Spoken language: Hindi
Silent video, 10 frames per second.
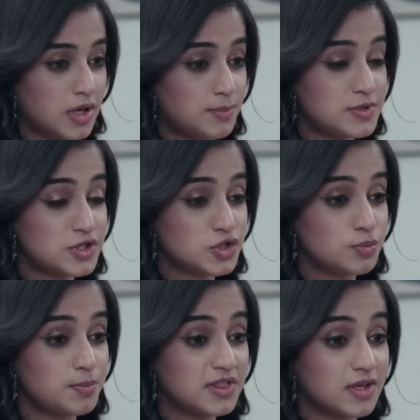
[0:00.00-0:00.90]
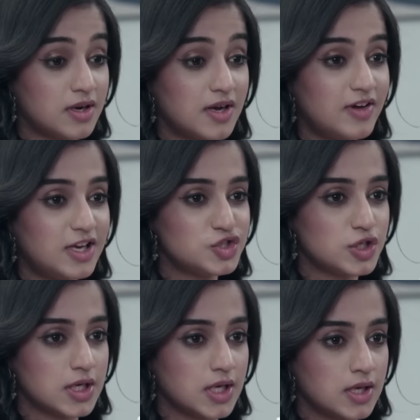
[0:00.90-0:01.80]
अब इस ट्यूब में ठंडा वाला
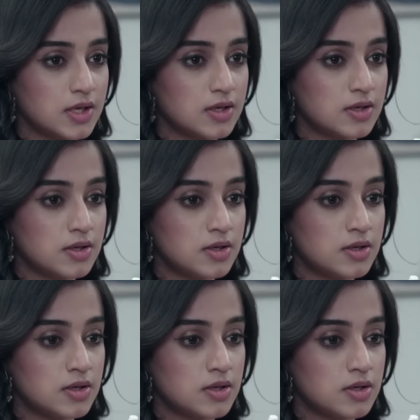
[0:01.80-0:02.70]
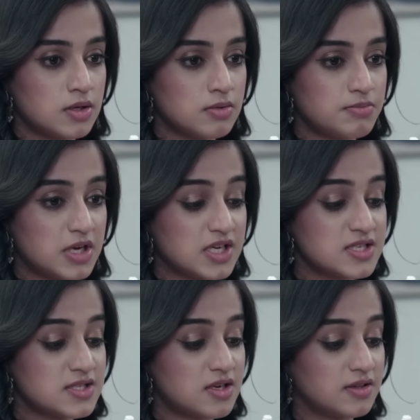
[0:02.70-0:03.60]
जल नहीं
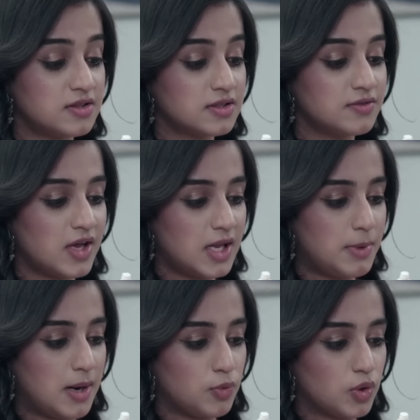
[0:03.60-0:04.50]
बल्कि सरदर्द वाला बाम